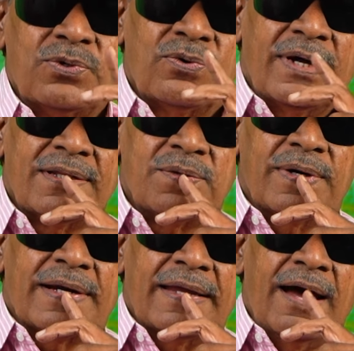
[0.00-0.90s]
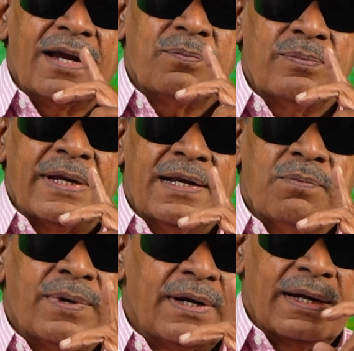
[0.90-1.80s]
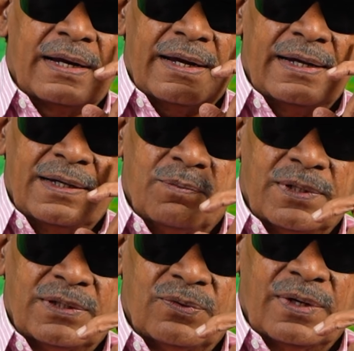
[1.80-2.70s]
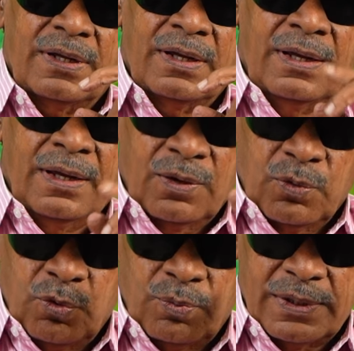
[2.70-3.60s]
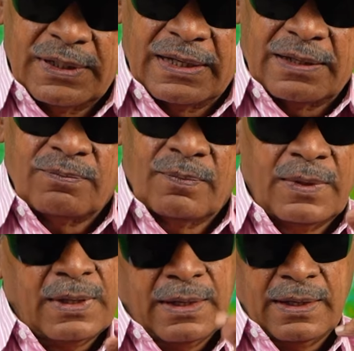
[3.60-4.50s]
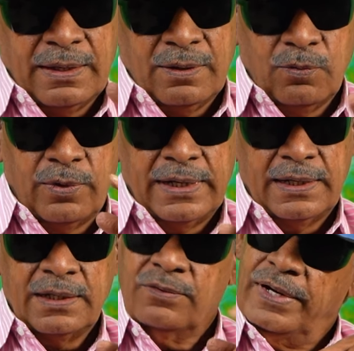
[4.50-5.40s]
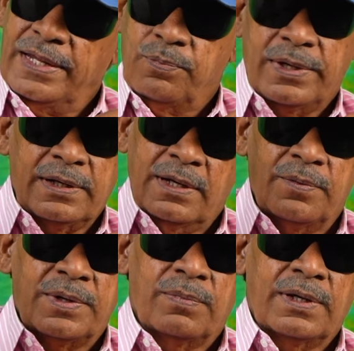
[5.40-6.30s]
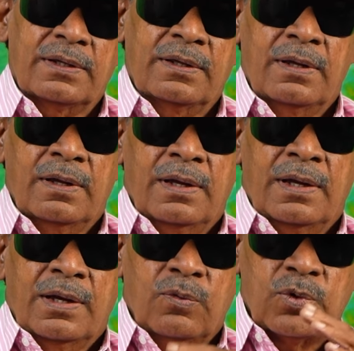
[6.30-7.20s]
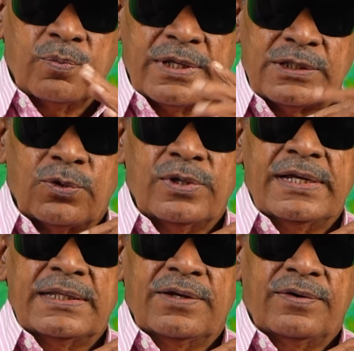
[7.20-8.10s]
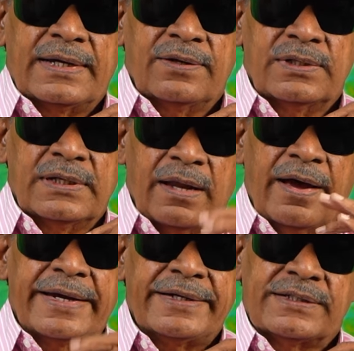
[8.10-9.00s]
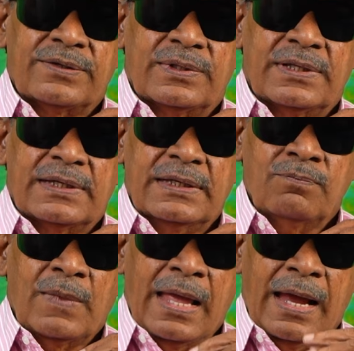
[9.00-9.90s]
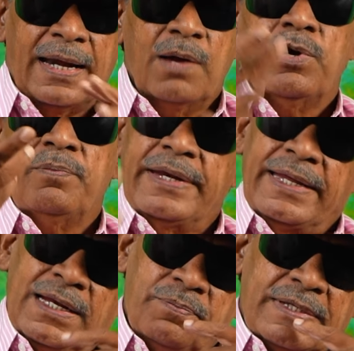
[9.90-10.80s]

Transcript: போட்டு உட்காந்துருப்பார் யார் என்ன பண்ணுறாங்க கரெக்டாக பார்த்துருவார் கூப்பிட்டு ஓடிட்டார் வெளியே போயிரு அப்படிம்பார் ஒரு முறை சரோஜா தேவிகிட்ட வந்து நாகேஷை வந்து டபுள் மீனிங்கில்